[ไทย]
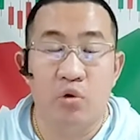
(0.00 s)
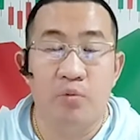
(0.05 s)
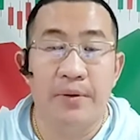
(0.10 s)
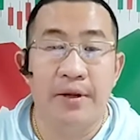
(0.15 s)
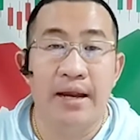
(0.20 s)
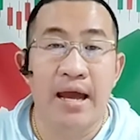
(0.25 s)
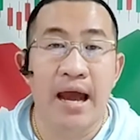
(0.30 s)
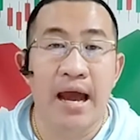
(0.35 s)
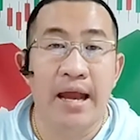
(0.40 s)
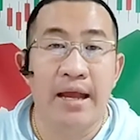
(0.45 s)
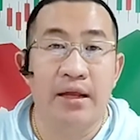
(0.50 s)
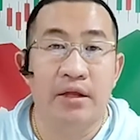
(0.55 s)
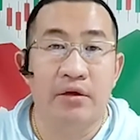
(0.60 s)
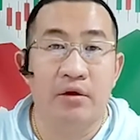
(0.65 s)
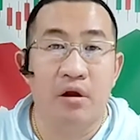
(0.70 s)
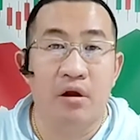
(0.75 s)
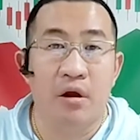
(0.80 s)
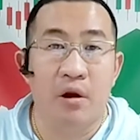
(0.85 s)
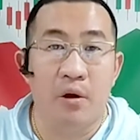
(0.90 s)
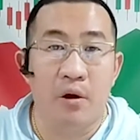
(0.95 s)
ลุไปได้
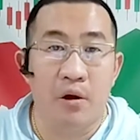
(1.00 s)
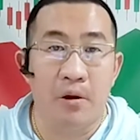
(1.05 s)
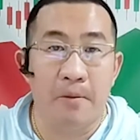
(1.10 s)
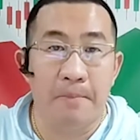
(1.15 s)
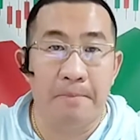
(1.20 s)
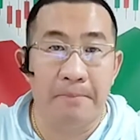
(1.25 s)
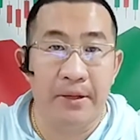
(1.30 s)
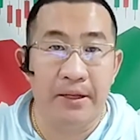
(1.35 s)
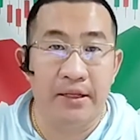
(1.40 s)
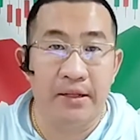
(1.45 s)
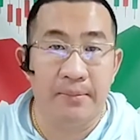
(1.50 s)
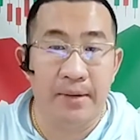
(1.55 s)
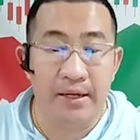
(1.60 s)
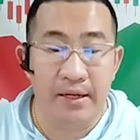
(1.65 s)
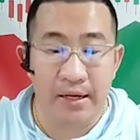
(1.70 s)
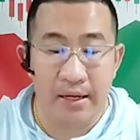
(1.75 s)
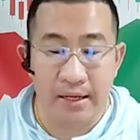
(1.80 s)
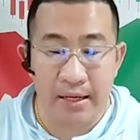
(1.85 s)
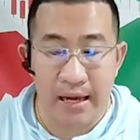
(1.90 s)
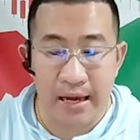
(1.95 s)
ก็รอ ปิดกันไป
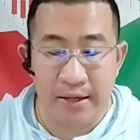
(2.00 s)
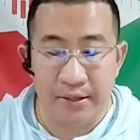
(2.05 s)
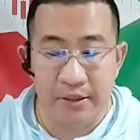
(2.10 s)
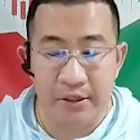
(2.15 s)
ที่ราคา